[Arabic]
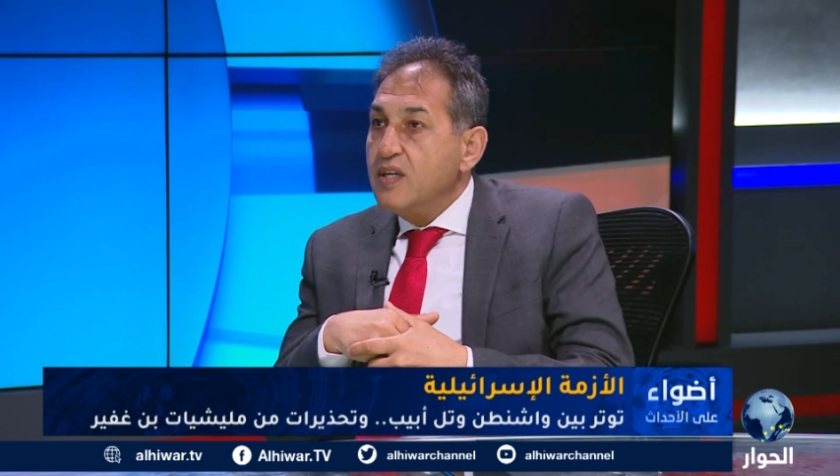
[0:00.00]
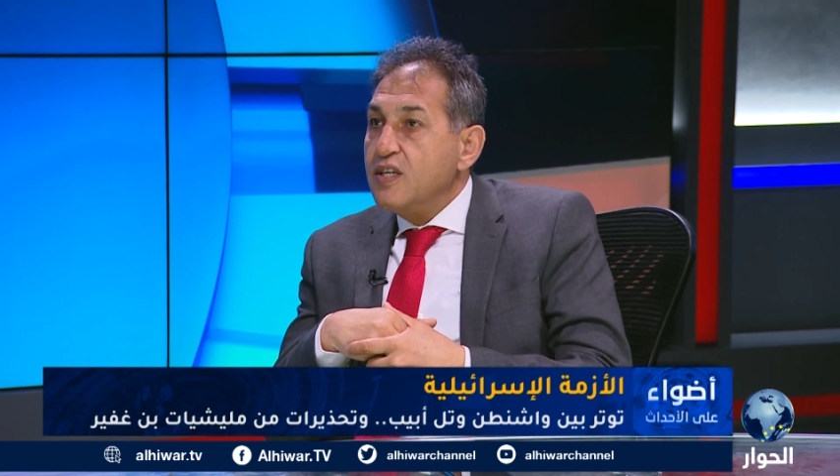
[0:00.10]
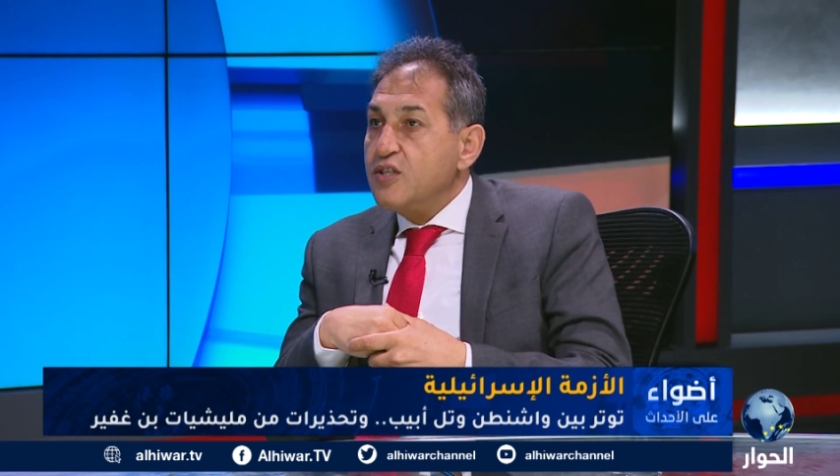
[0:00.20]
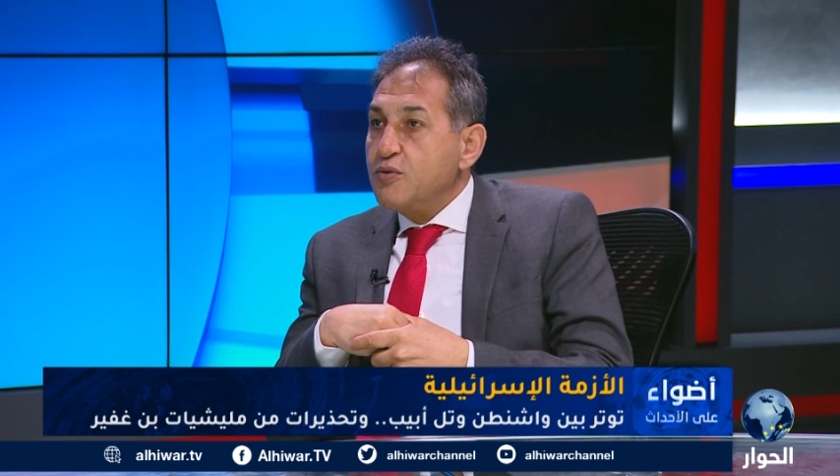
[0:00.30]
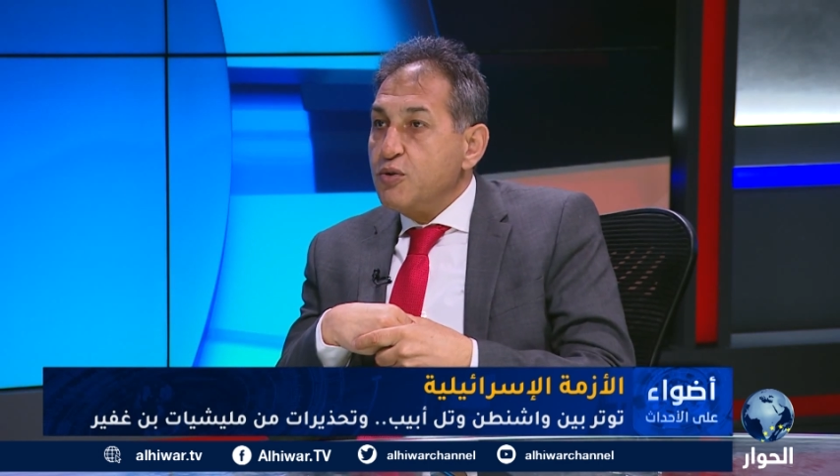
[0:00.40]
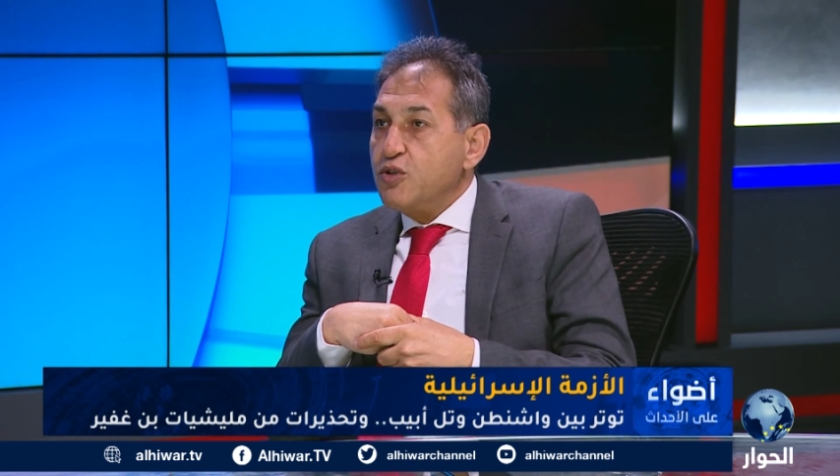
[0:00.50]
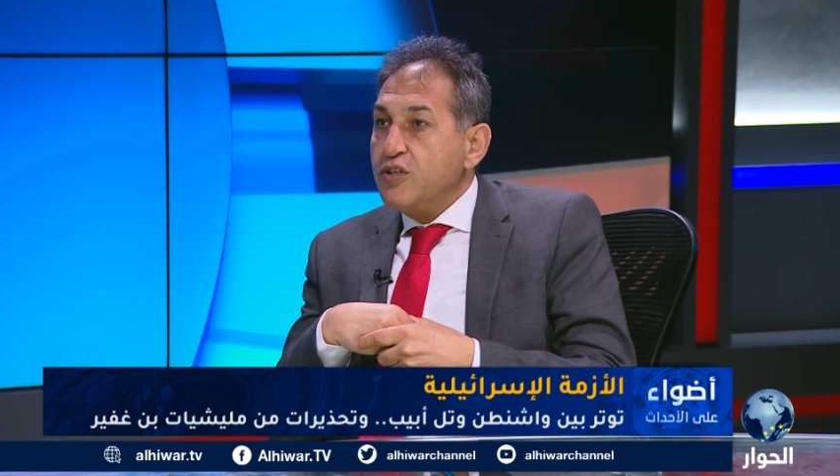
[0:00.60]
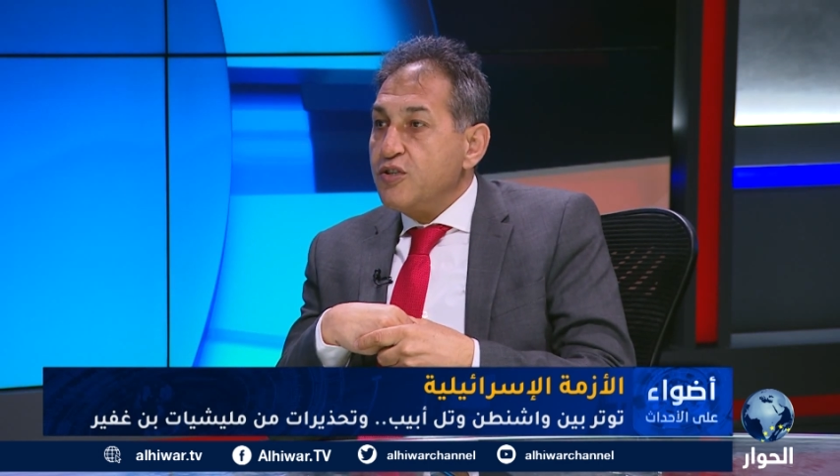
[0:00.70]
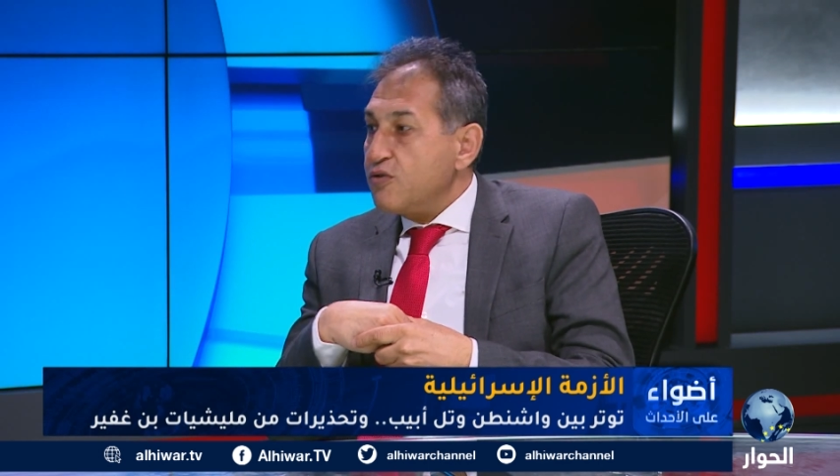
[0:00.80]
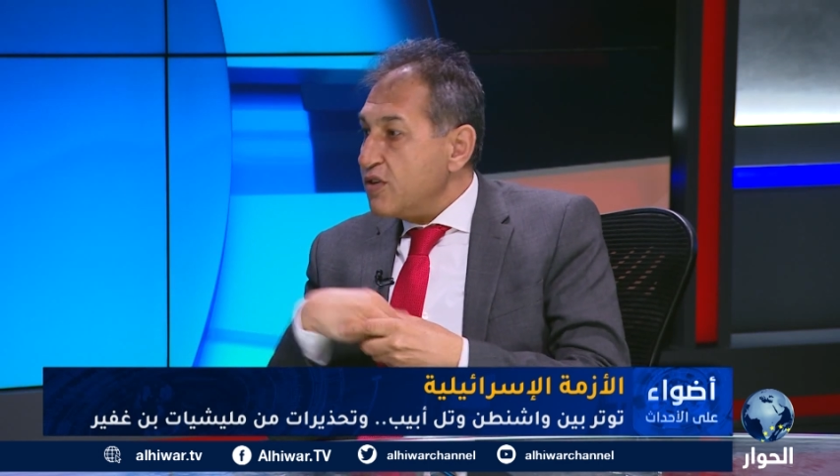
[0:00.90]

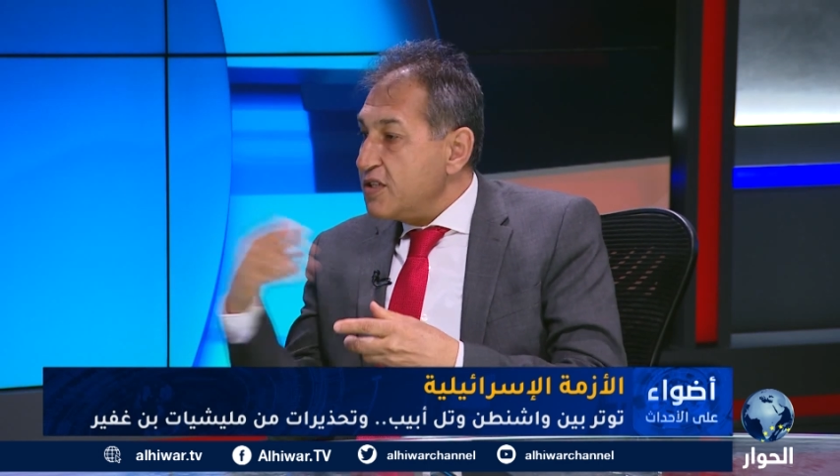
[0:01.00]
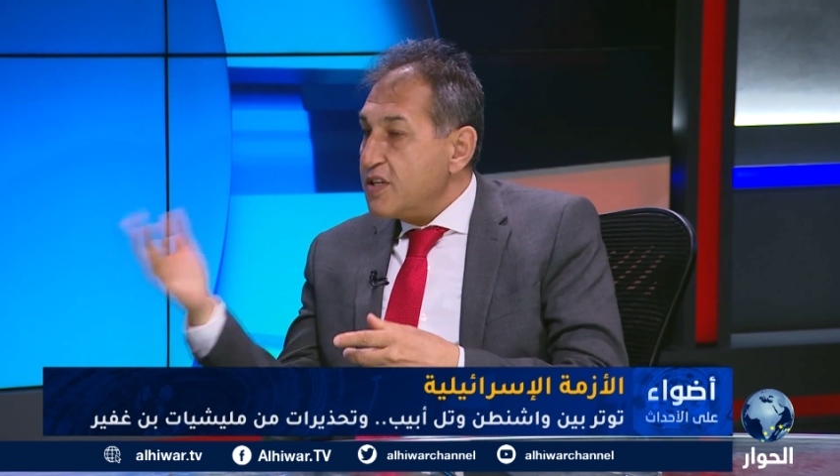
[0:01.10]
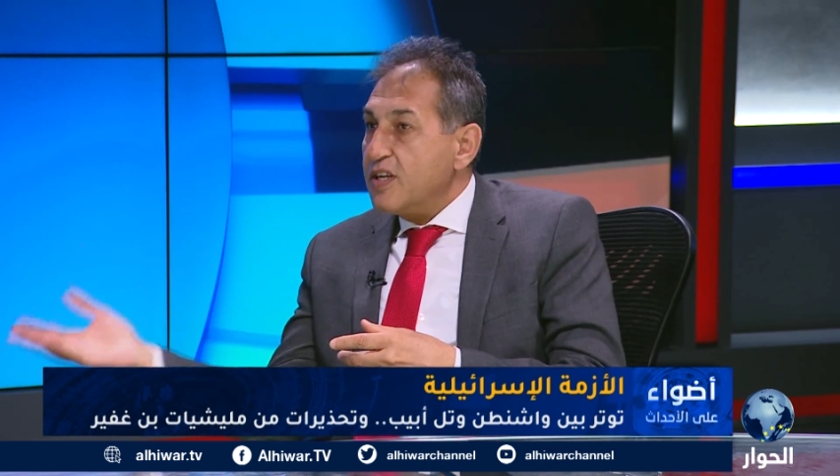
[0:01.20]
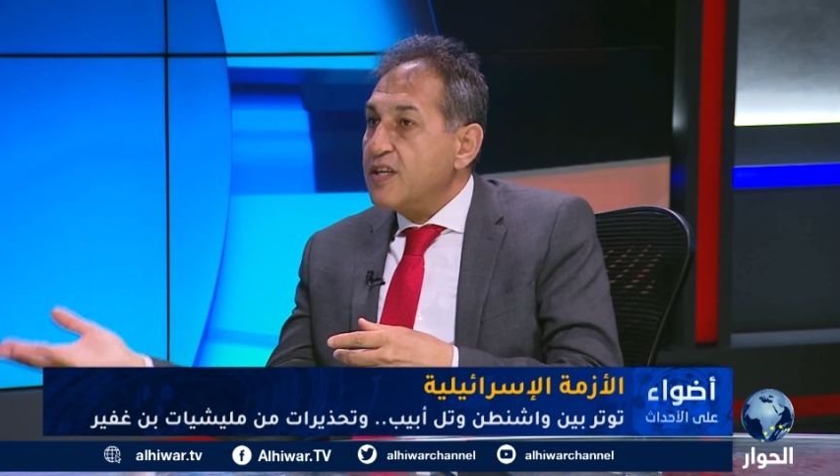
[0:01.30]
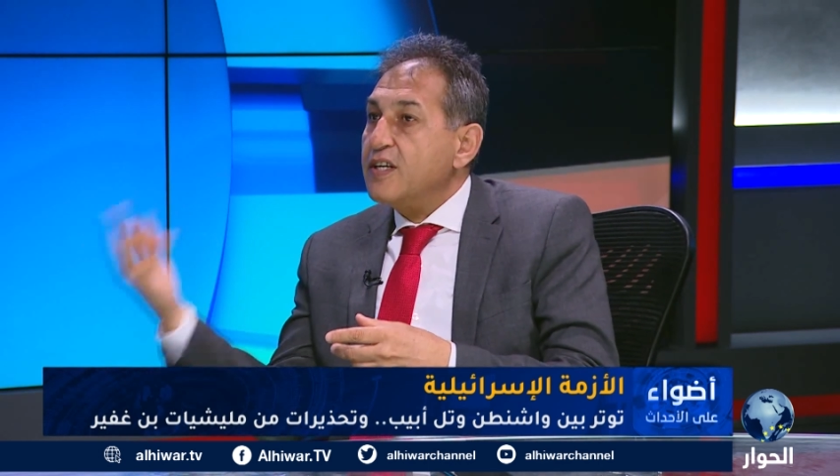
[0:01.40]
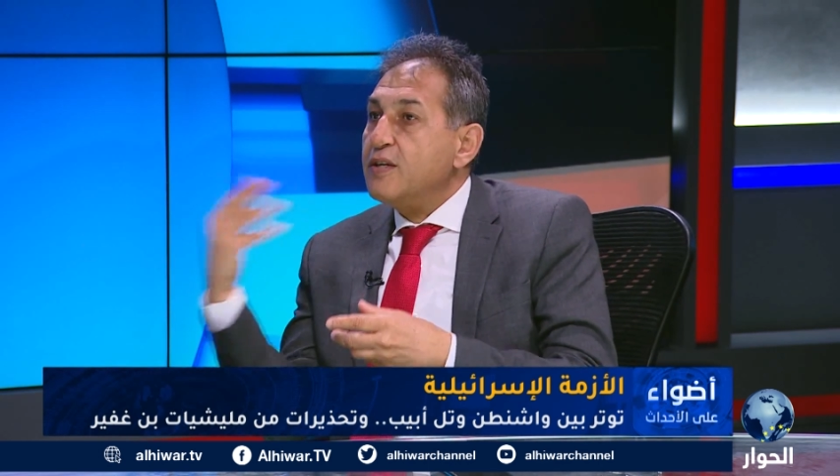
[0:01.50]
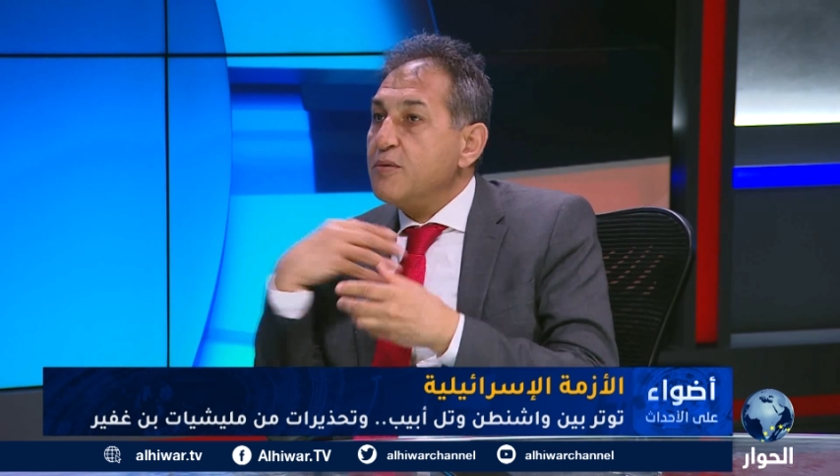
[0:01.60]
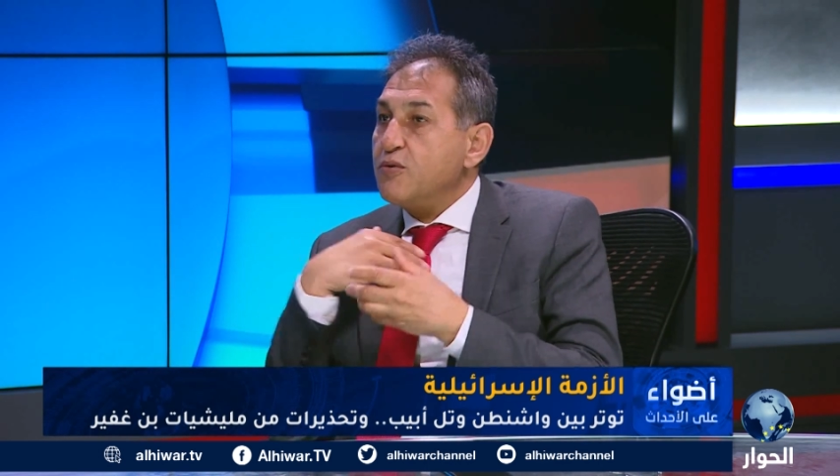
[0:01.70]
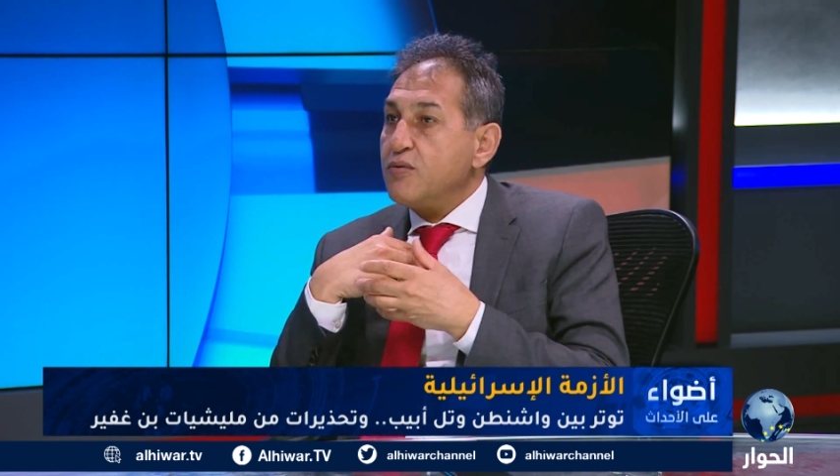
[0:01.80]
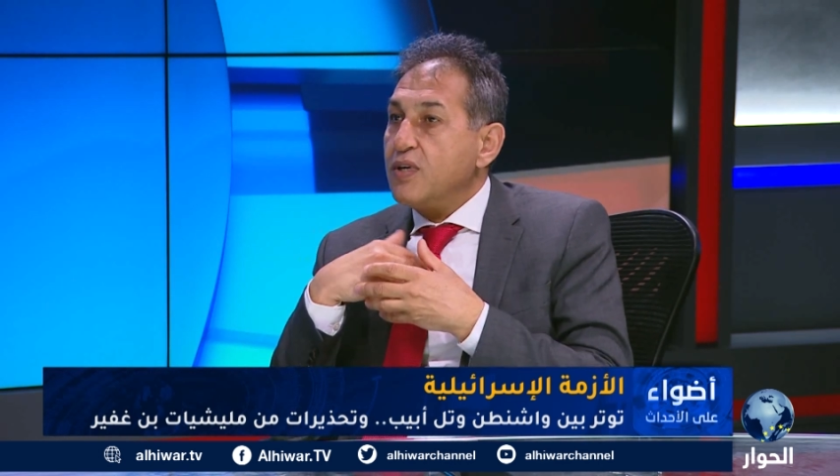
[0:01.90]
سموتريتش ورئيس الاركان ما
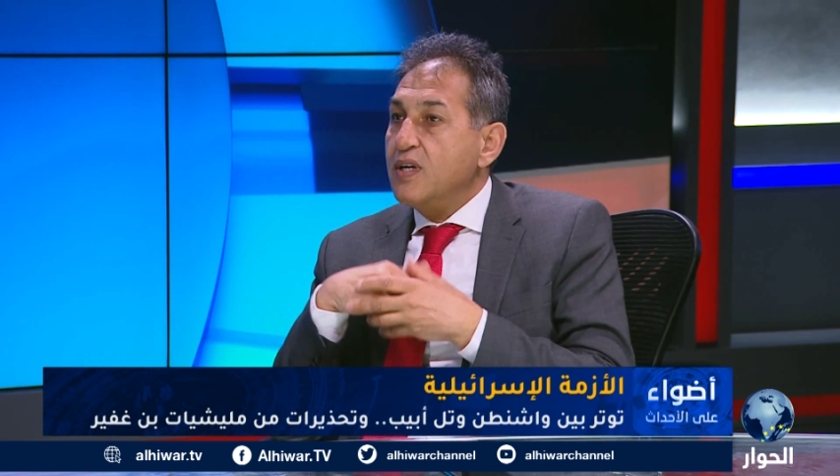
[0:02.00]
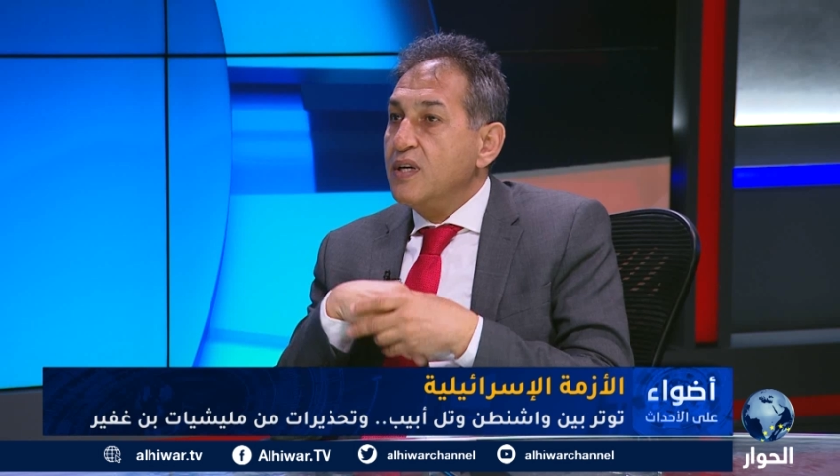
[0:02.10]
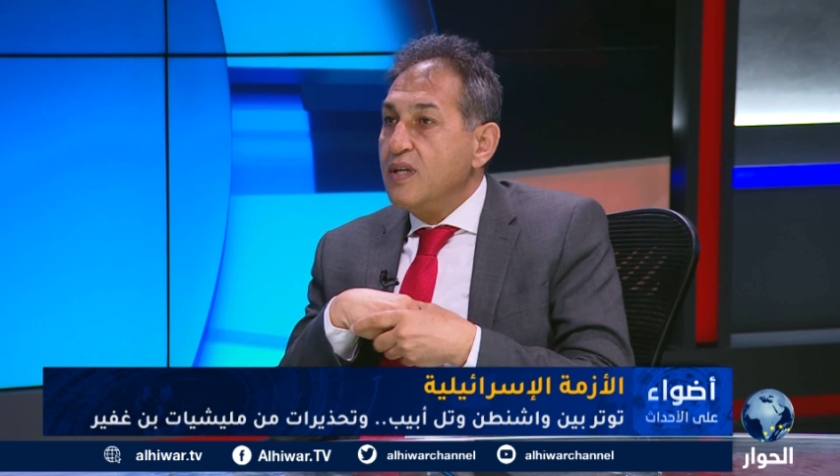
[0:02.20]
هو